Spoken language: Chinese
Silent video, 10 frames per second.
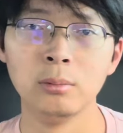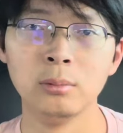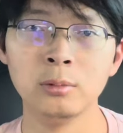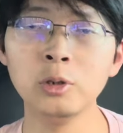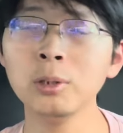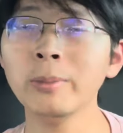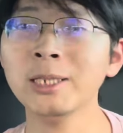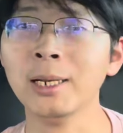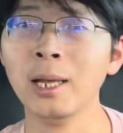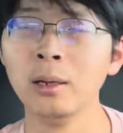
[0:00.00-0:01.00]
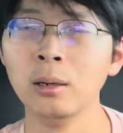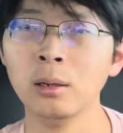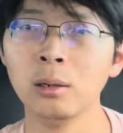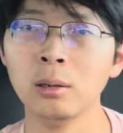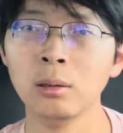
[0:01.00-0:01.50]
就这么简单。
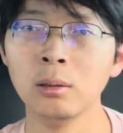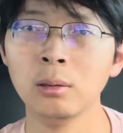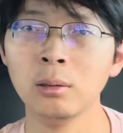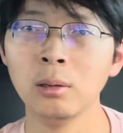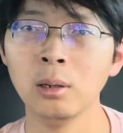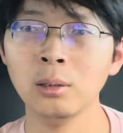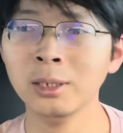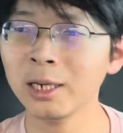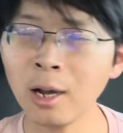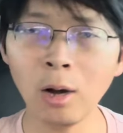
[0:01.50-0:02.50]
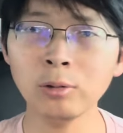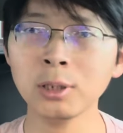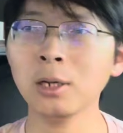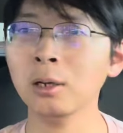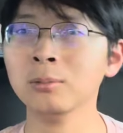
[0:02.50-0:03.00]
你靠这
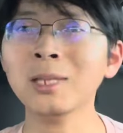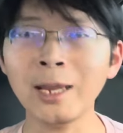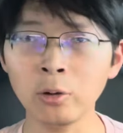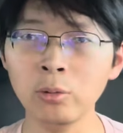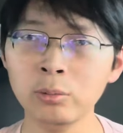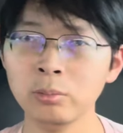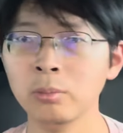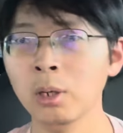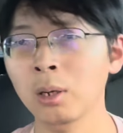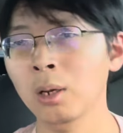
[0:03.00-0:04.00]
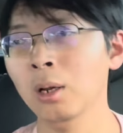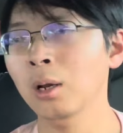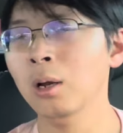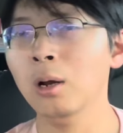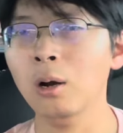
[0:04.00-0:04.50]
个代工，
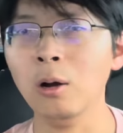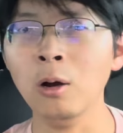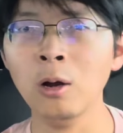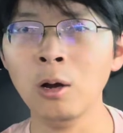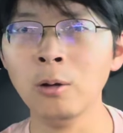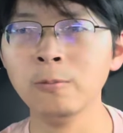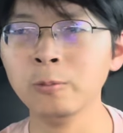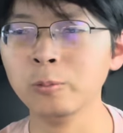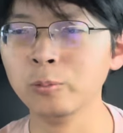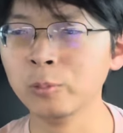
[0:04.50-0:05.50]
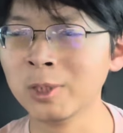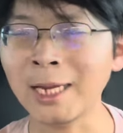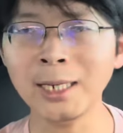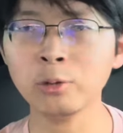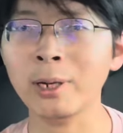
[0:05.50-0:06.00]
呃，
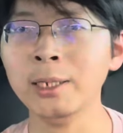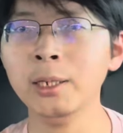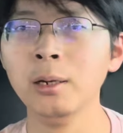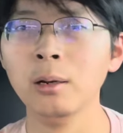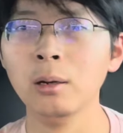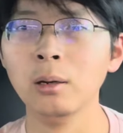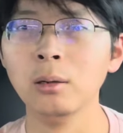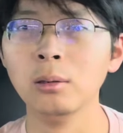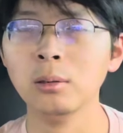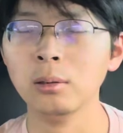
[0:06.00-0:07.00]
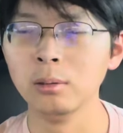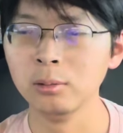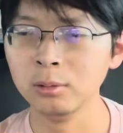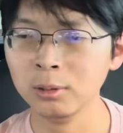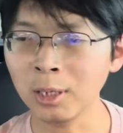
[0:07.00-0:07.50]
产业转移。
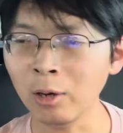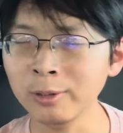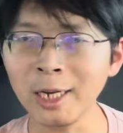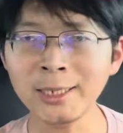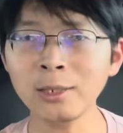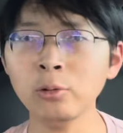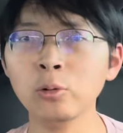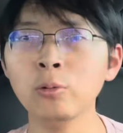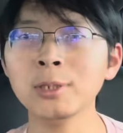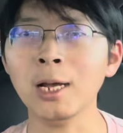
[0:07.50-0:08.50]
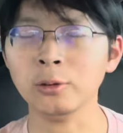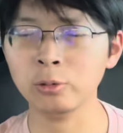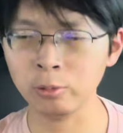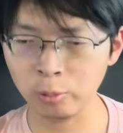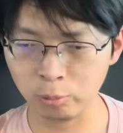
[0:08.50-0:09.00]
然后家家都是工厂，
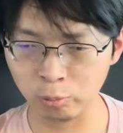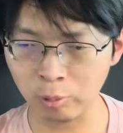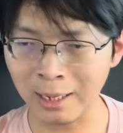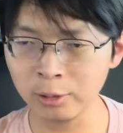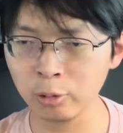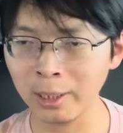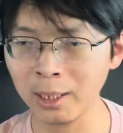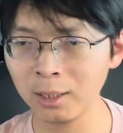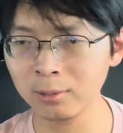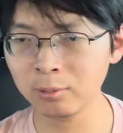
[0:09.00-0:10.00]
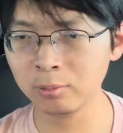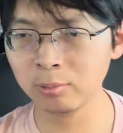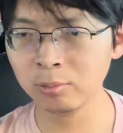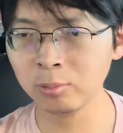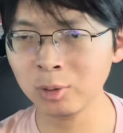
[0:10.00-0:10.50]
就完全
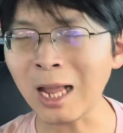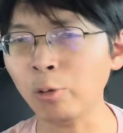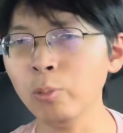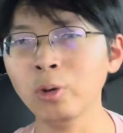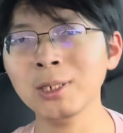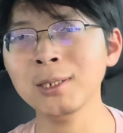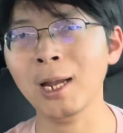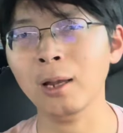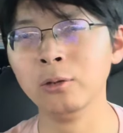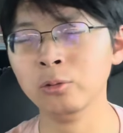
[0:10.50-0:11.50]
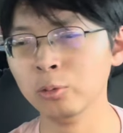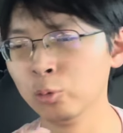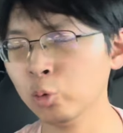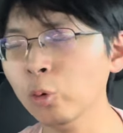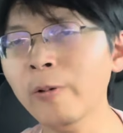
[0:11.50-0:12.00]
大规模生产，就是
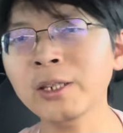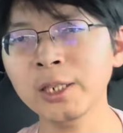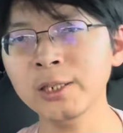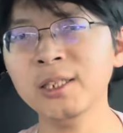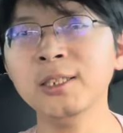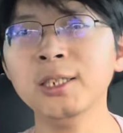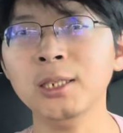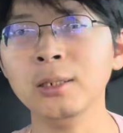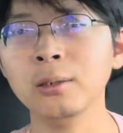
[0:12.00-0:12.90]
粗放型经济，